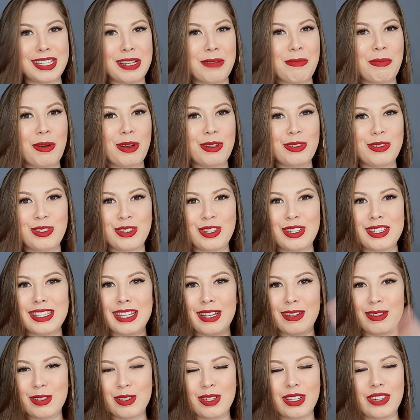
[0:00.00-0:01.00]
Você pode
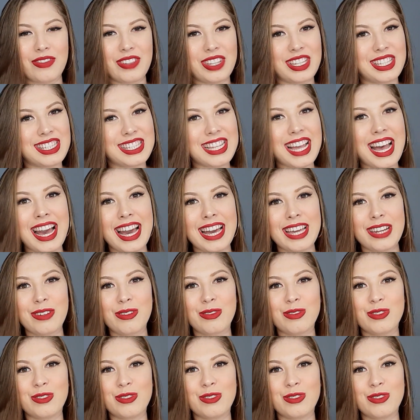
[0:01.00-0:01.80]
utilizar no seu aniversário,